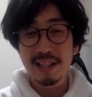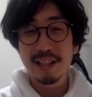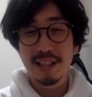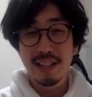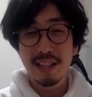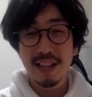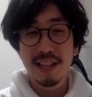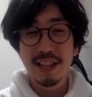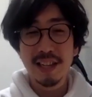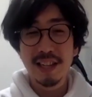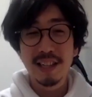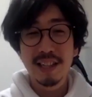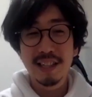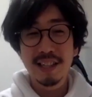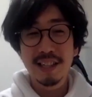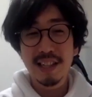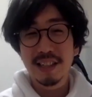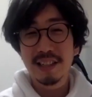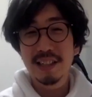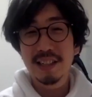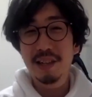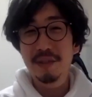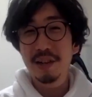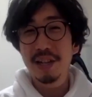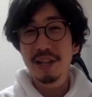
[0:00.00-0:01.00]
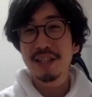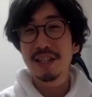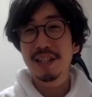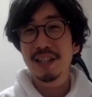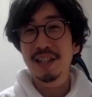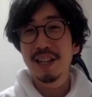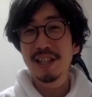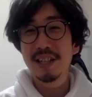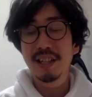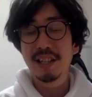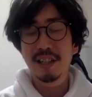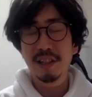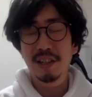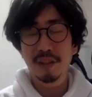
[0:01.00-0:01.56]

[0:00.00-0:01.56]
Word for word: してやってるわけじゃないんだけ